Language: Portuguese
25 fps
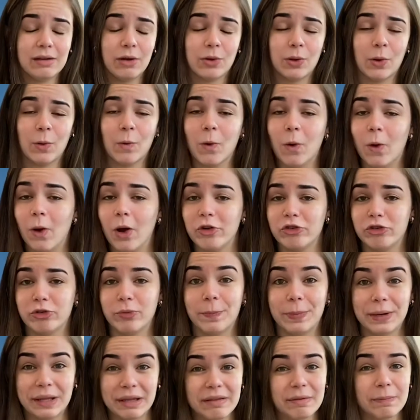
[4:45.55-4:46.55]
Eu não gosto,
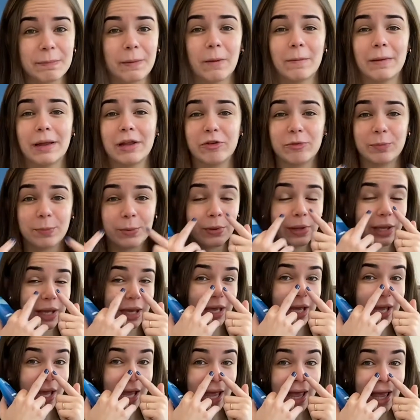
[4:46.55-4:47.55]
principalmente
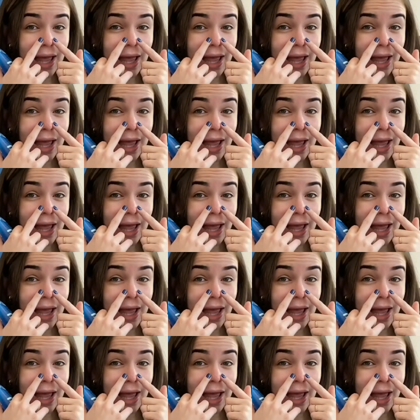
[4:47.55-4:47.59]
porque